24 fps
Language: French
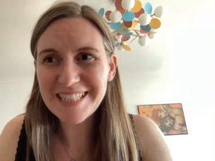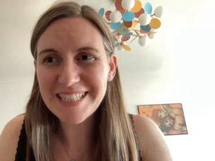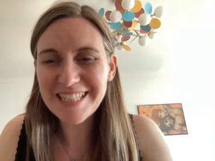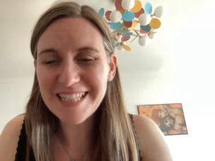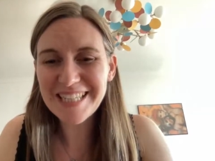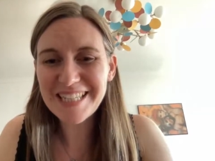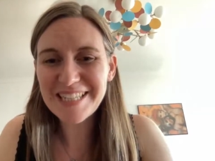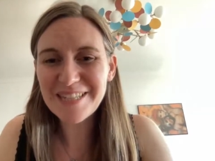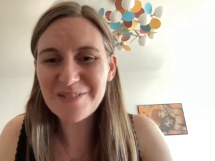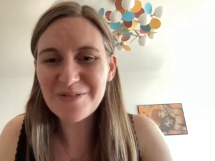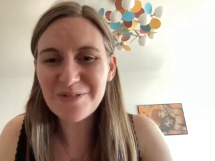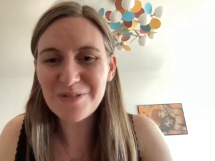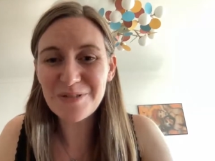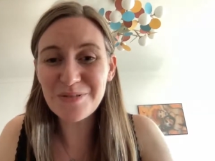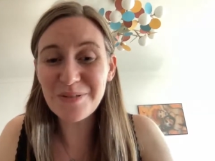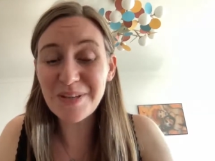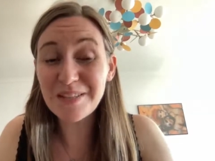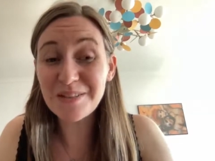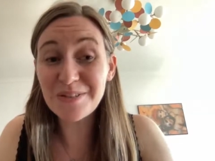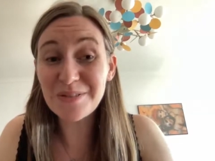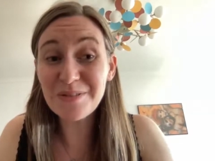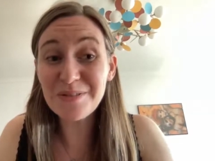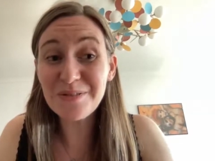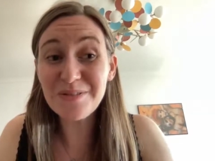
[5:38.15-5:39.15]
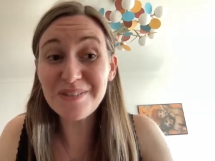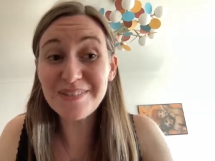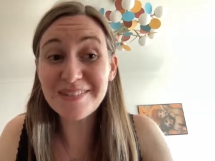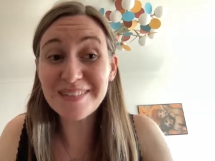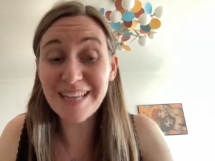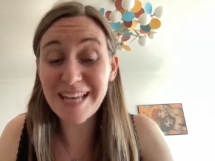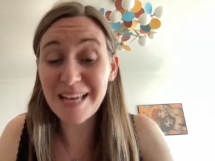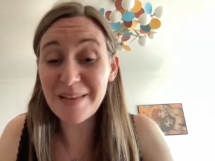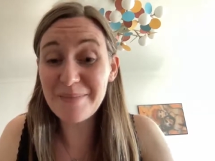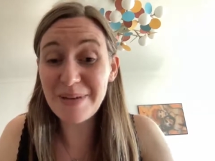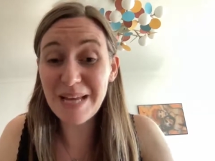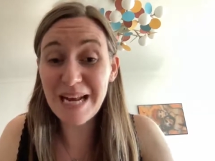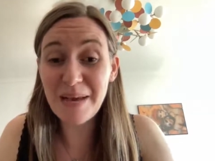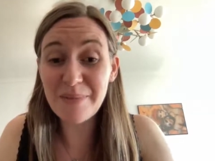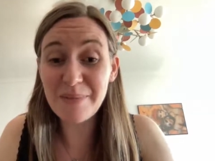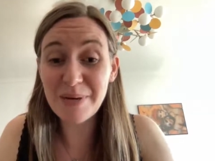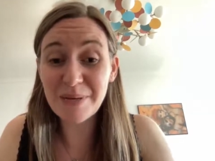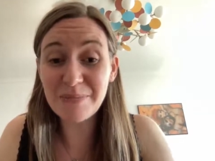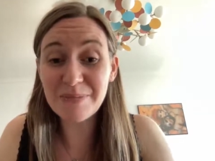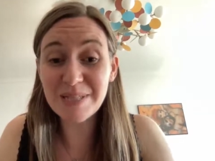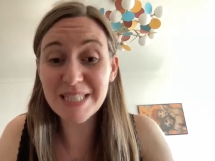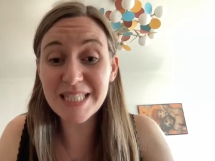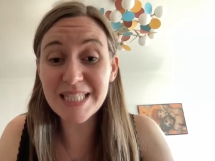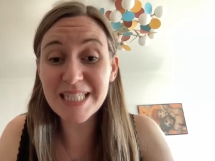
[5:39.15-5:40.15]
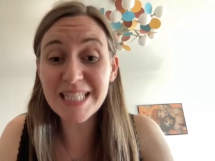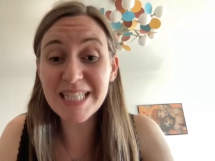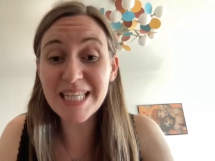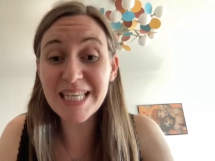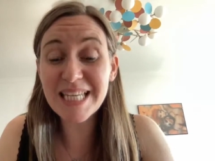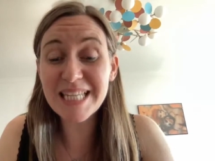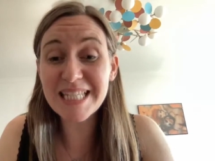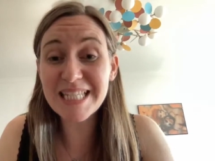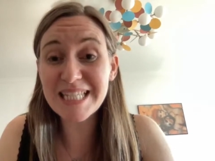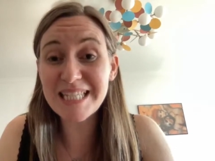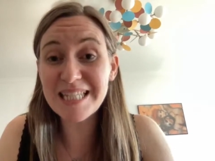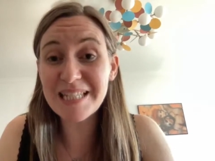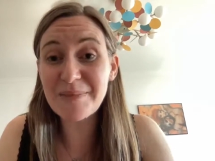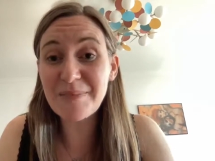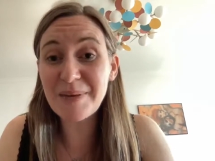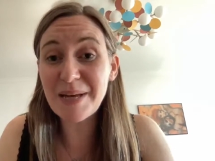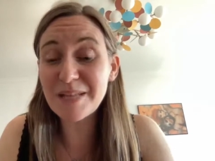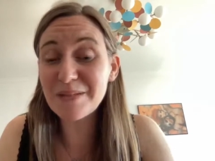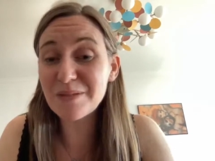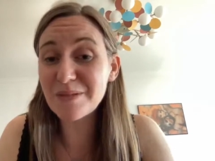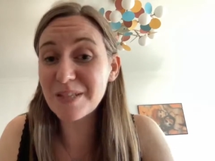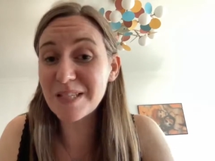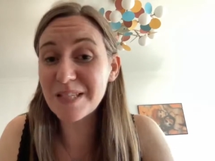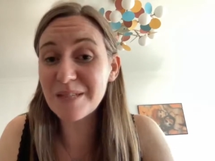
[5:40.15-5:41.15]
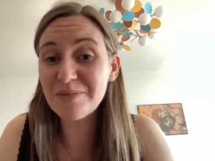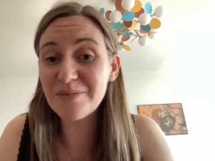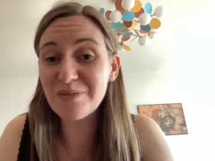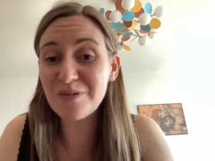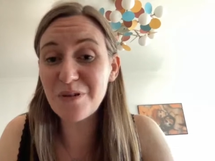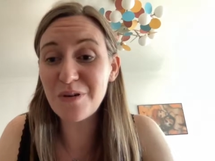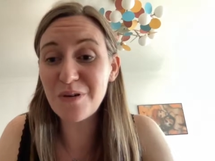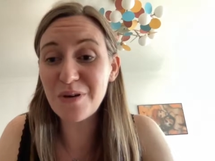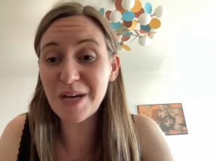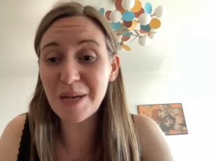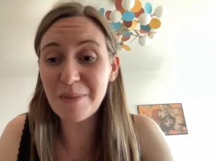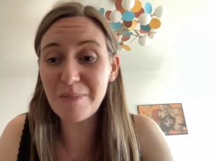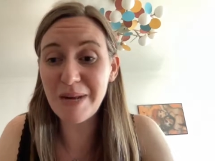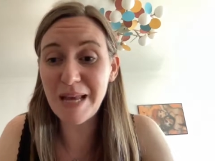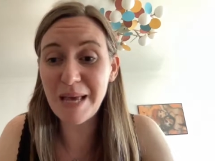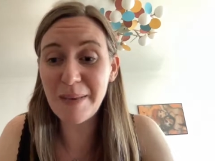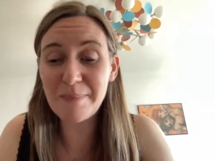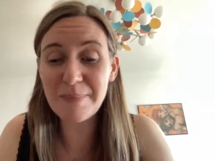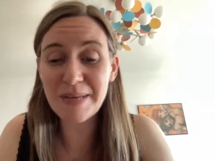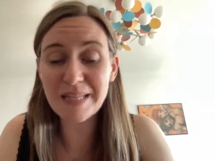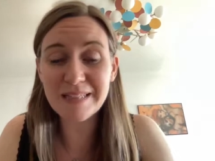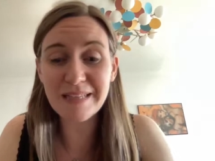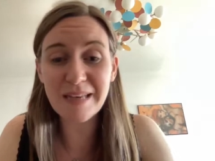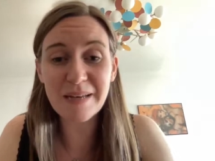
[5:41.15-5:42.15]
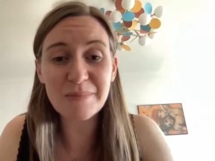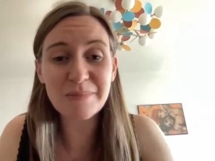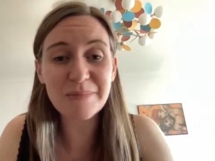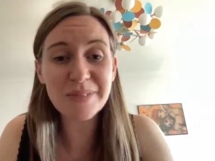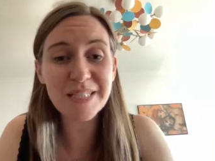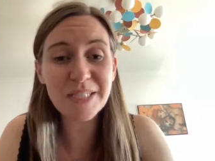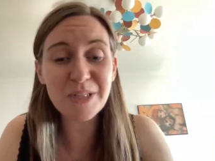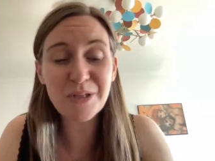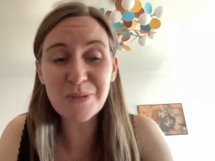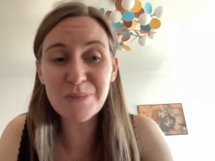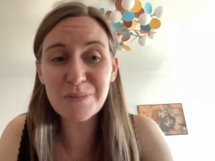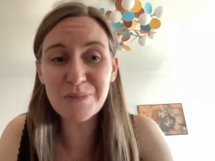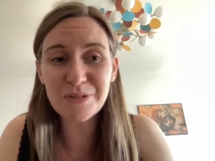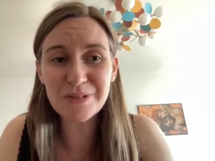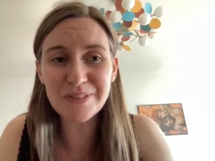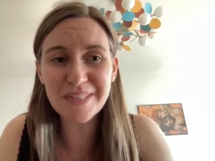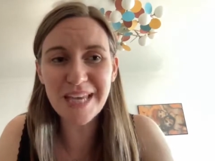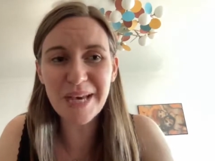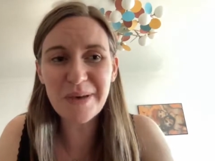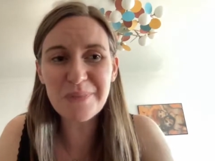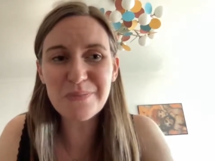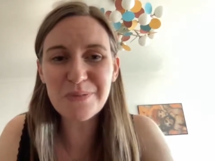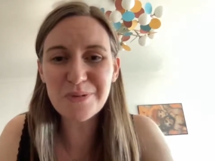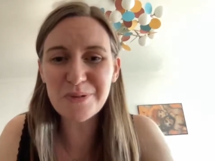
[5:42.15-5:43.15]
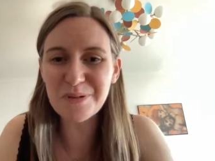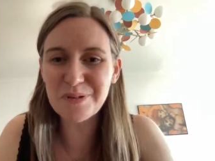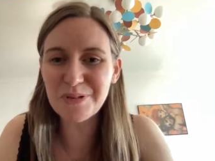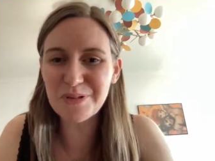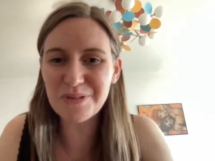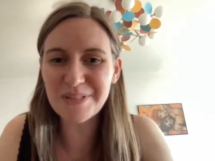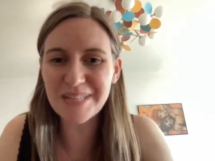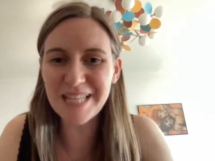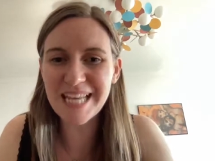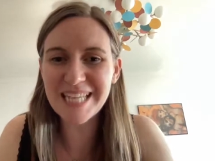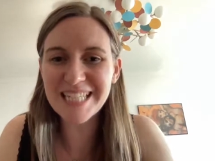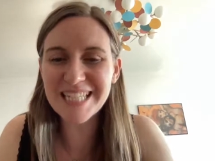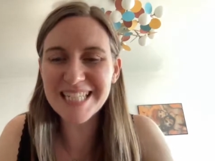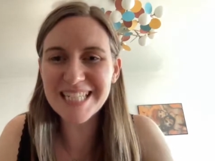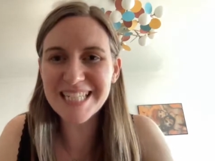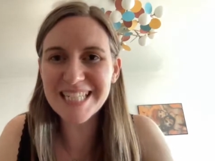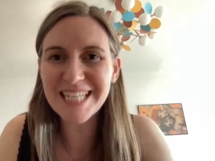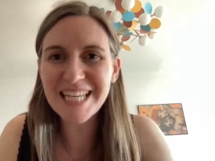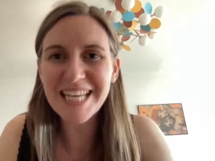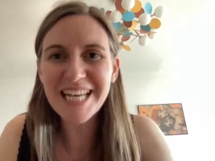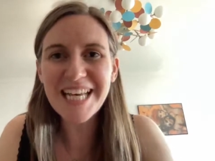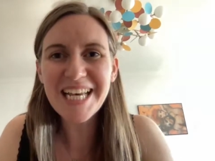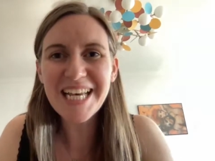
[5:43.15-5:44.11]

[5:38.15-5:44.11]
Et je vous souhaite une très belle après-midi. N'hésitez pas, ceux qui me voient en replay, à mettre un petit commentaire pour que je sache.